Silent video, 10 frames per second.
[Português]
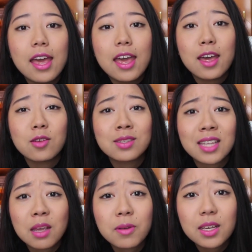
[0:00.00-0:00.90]
É, eu
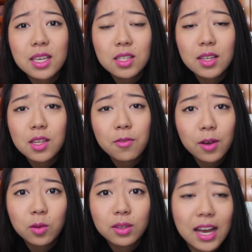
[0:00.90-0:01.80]
sempre quis fazer
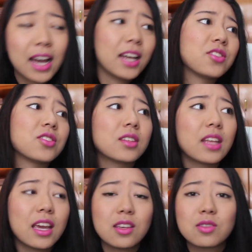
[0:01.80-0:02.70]
faculdade
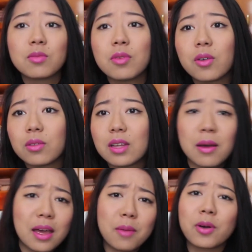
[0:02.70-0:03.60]
desde o meu
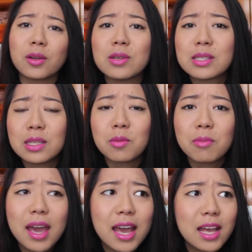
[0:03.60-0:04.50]
da época do ensino
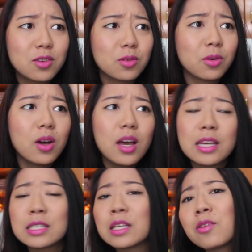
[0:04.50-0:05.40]
médio,
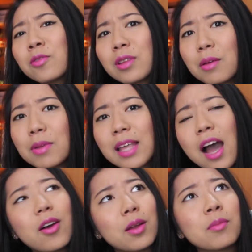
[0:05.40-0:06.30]
ensino
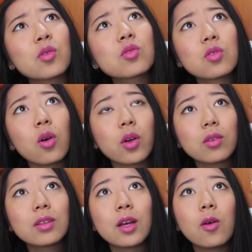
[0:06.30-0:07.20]
fundamental era meu
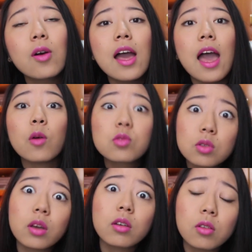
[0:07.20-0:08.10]
sonho, então é um
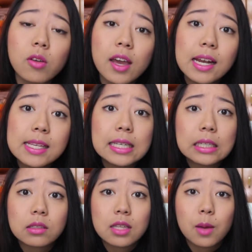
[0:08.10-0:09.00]
sonho que eu tô
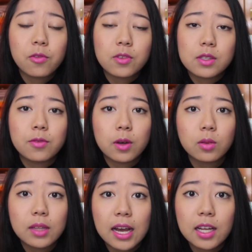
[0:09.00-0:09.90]
realizando, sabe, fazer
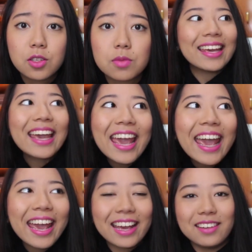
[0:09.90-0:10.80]
faculdade.
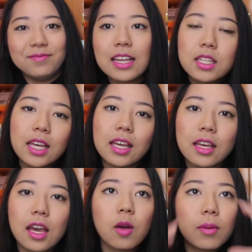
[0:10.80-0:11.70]
E assim,
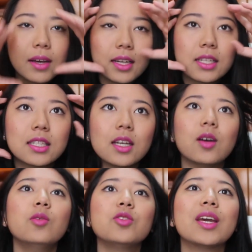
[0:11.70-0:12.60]
é uma
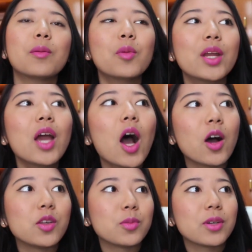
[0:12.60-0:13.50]
relação de amor e
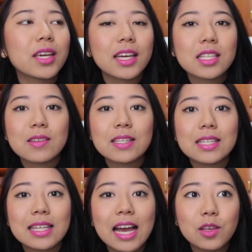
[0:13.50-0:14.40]
ódio, porque às vezes
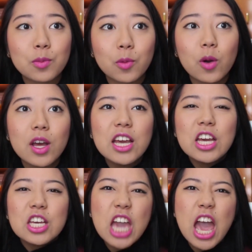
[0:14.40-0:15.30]
você tá tipo,
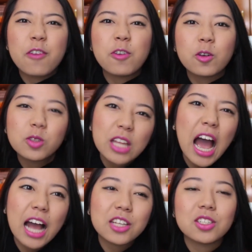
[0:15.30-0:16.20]
yeah,
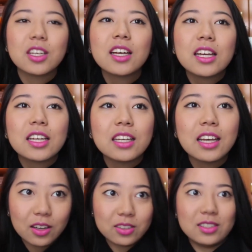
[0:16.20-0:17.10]
faculdade,
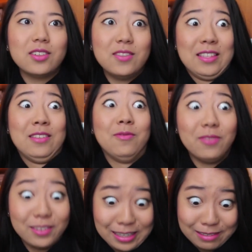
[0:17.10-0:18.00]
e a outra vez você
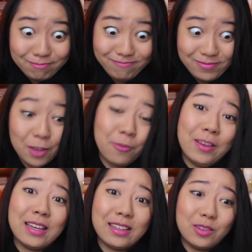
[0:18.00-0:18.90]
fica, você
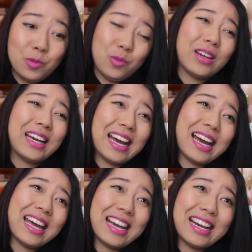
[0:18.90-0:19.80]
fica tipo
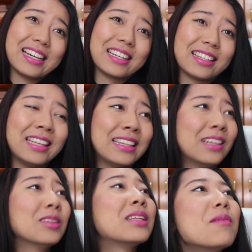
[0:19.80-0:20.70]
caraca, tem
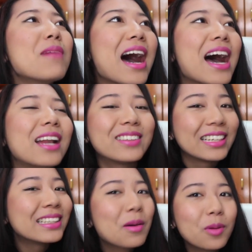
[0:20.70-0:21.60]
tanto trabalho,
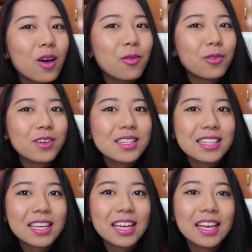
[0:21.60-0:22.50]
tanta prova pra
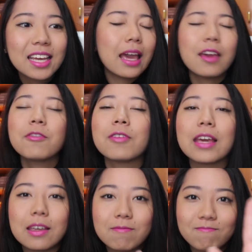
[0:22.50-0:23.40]
fazer.
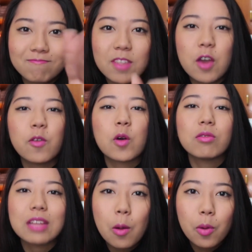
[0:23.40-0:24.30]
Enfim, eu vou
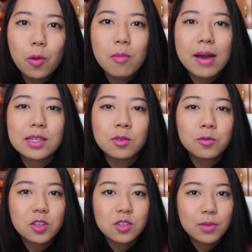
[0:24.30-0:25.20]
contar um pouco mais
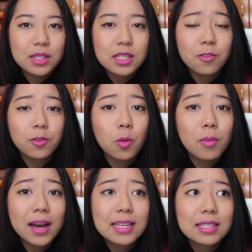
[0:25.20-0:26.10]
num vídeo específico,
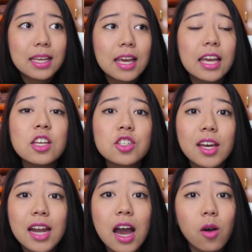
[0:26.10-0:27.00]
mas em
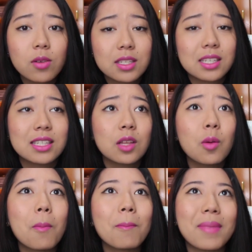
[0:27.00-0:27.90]
geral está
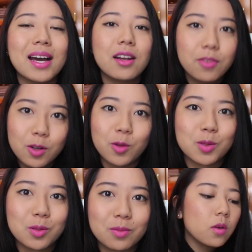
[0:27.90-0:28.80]
sendo
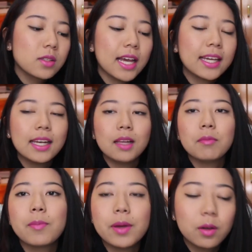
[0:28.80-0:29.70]
maravilhoso. O Zeke
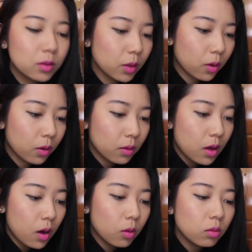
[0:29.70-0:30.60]
Lima perguntou
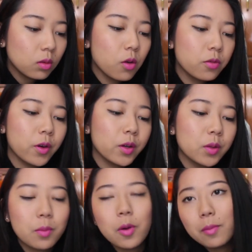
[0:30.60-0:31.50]
um louvor
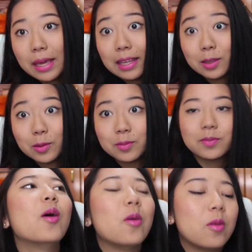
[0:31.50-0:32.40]
do momento.
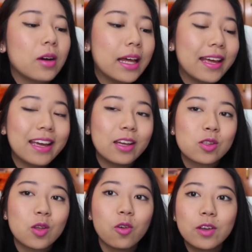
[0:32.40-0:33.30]
Bom, é,
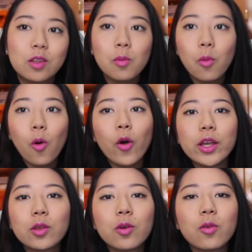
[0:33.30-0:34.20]
estou ouvindo
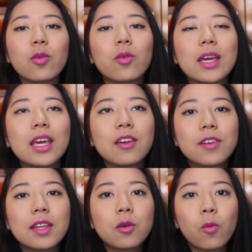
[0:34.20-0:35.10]
muito o
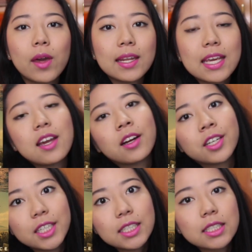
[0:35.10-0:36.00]
Even When It
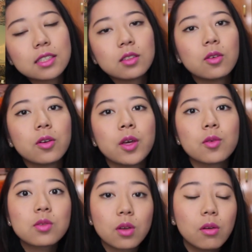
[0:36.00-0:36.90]
Hurts, do
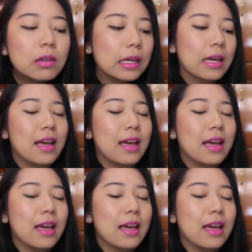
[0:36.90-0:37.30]
Hillsong.